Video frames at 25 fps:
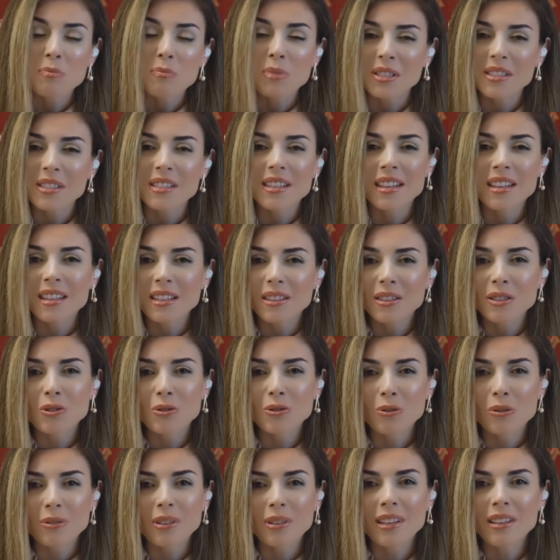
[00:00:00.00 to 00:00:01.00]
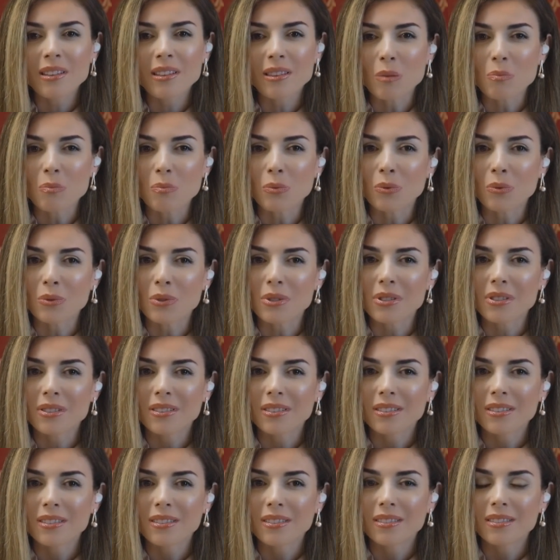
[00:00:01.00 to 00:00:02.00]
Un largo camino está por
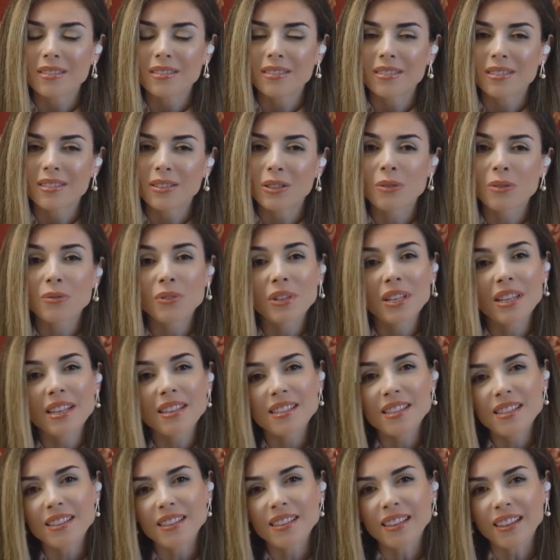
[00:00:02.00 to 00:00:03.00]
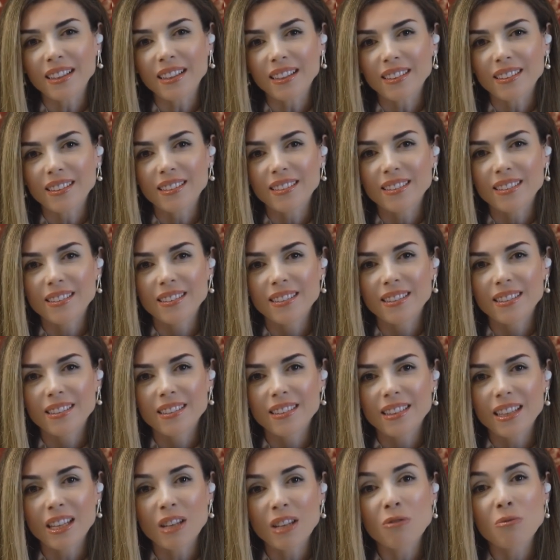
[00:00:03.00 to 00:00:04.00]
delante, pero ustedes están
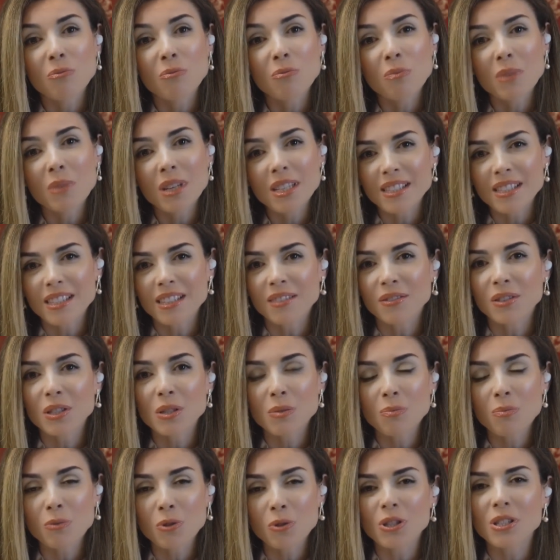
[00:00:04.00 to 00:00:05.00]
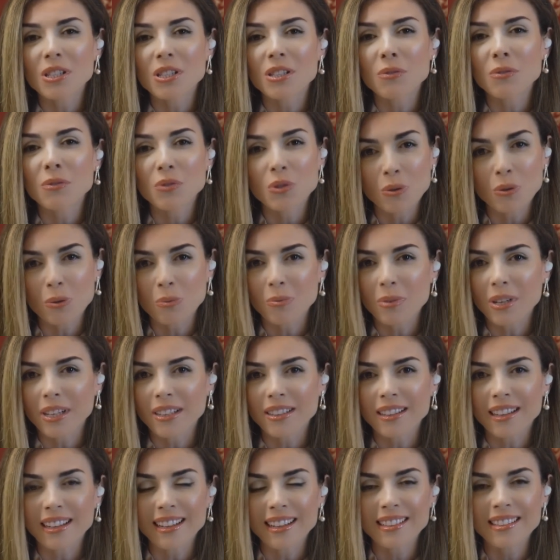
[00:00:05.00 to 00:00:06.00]
unidos y juntos podrán
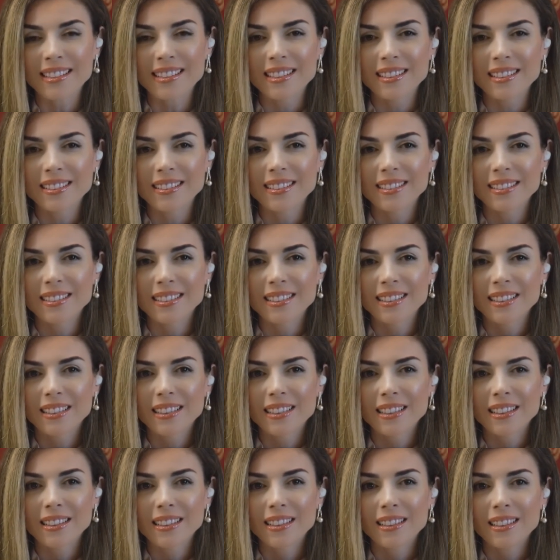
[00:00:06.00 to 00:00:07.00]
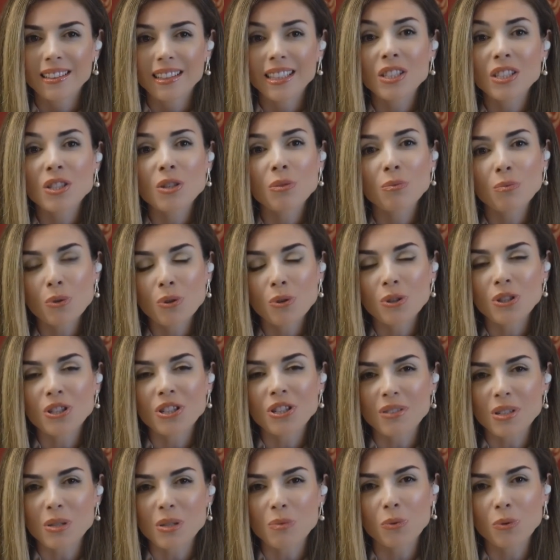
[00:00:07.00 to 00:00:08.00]
superar todo. Y
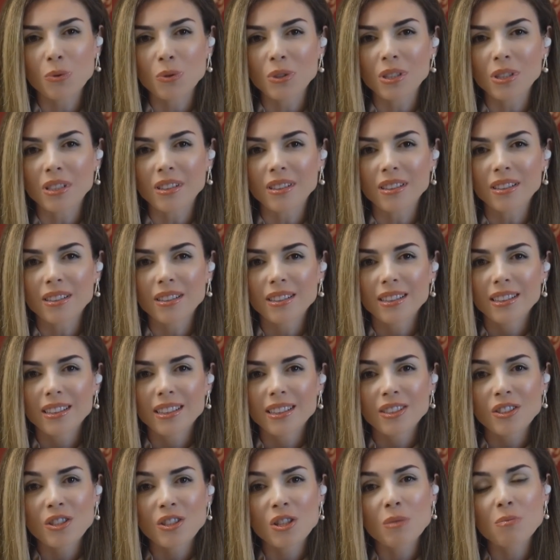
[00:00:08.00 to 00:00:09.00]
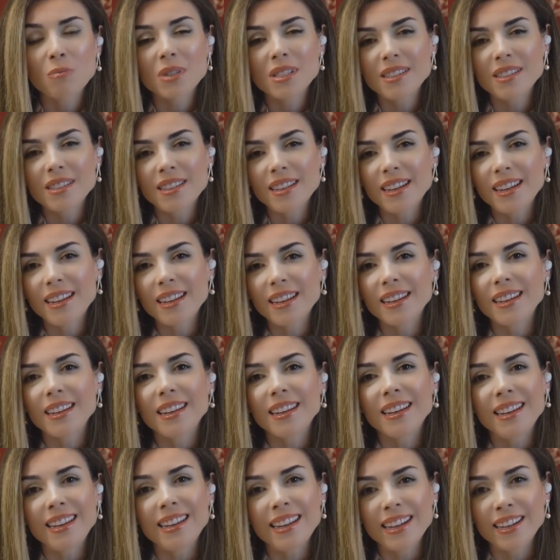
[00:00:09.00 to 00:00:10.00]
cuanto más allá de ustedes,
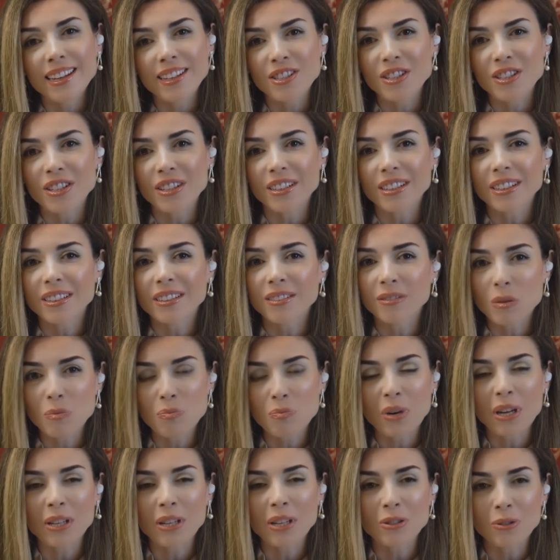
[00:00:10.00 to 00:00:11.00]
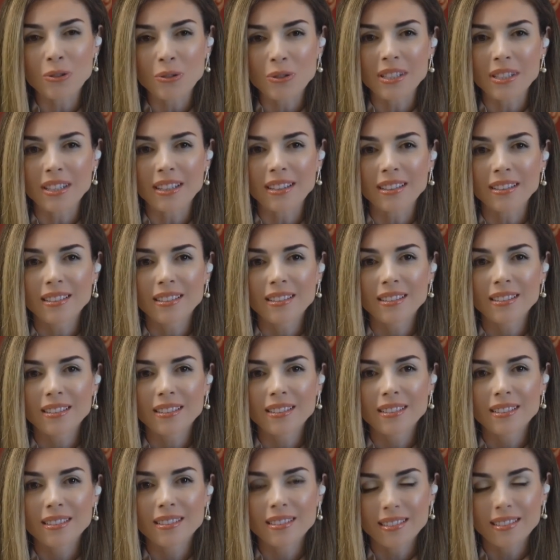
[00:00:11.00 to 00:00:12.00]
más rápido y fácil podrán
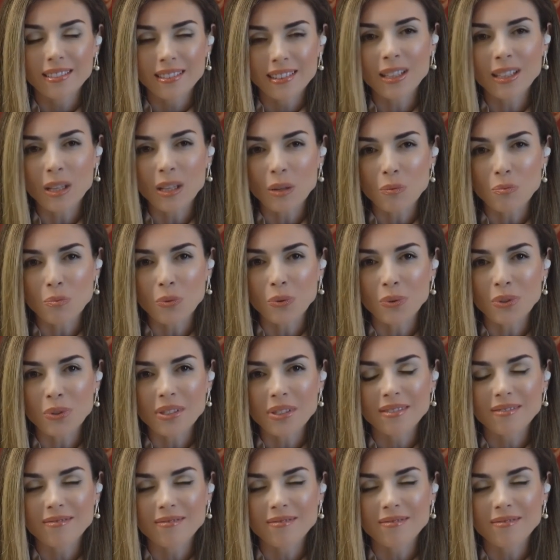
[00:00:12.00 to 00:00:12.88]
atravesar este camino.